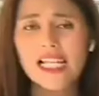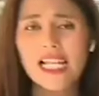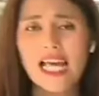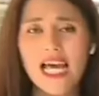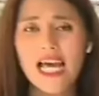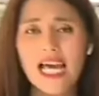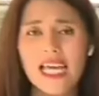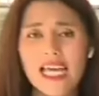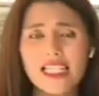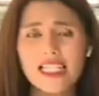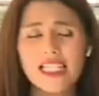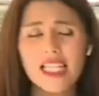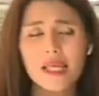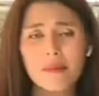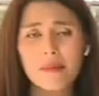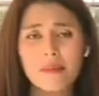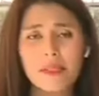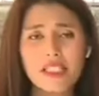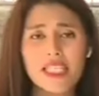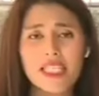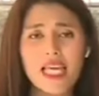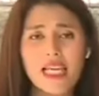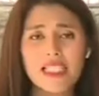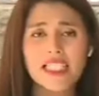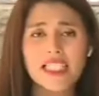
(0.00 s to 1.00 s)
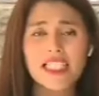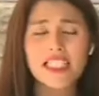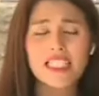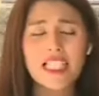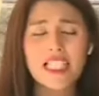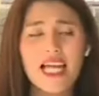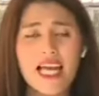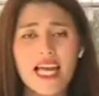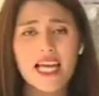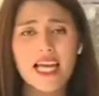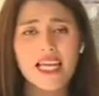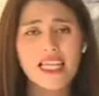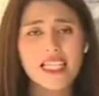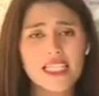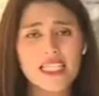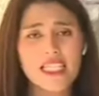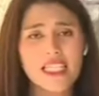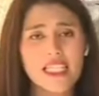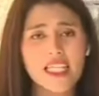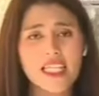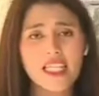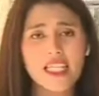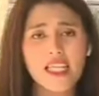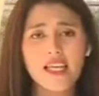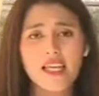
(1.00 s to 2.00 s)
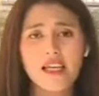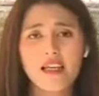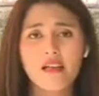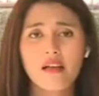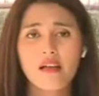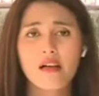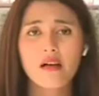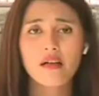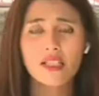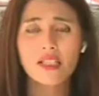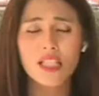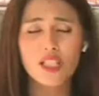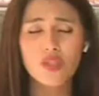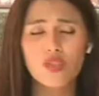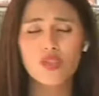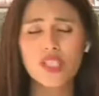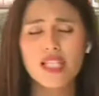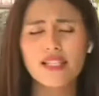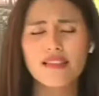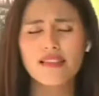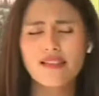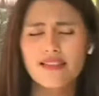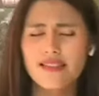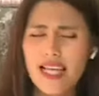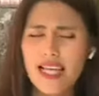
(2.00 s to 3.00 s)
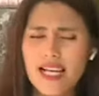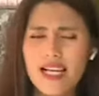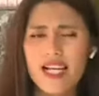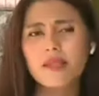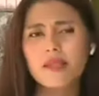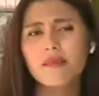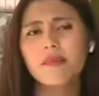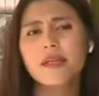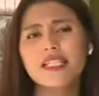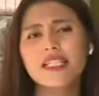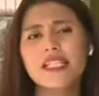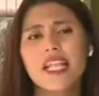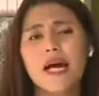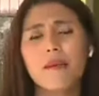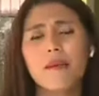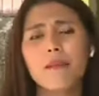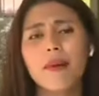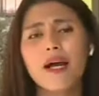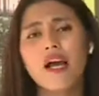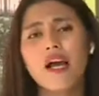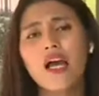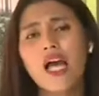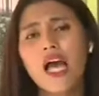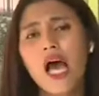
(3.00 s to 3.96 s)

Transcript: HET minyak kita ini tentunya sangat berdampak